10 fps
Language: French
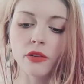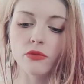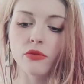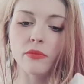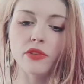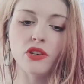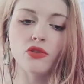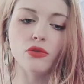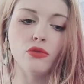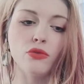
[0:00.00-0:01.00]
Donc un
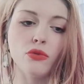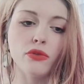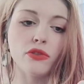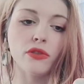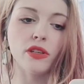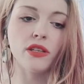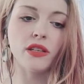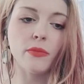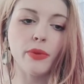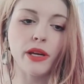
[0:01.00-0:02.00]
petit jeu de course qui
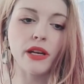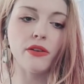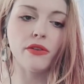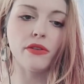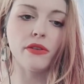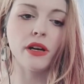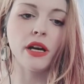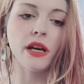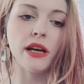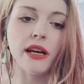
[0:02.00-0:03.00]
s'appelle euh,
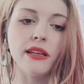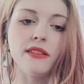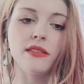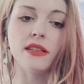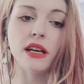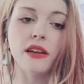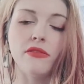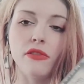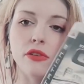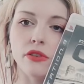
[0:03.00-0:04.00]
Rice
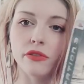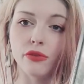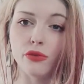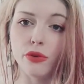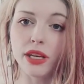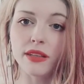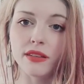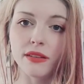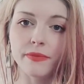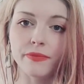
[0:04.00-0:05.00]
Driver
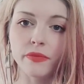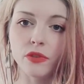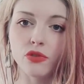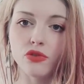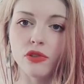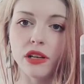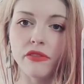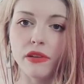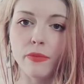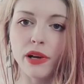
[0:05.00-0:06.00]
Grid. Donc je ne
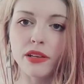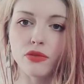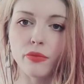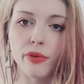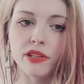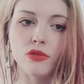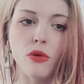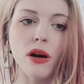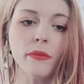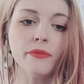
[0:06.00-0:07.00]
l'avais pas sur
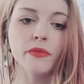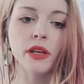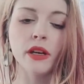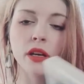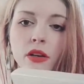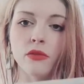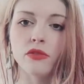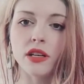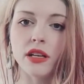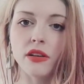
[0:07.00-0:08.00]
PS3.
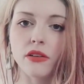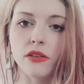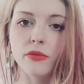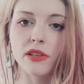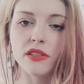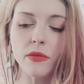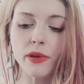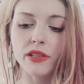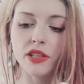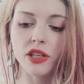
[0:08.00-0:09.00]
Donc ça a l'air euh, bien
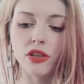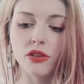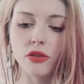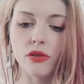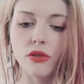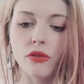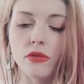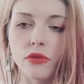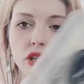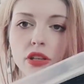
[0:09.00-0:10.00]
sympathique,
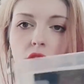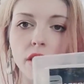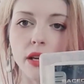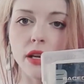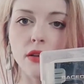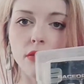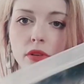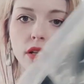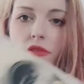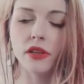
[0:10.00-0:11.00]
euh, il est nickel
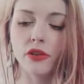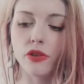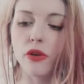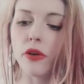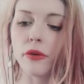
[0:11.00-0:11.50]
à l'intérieur.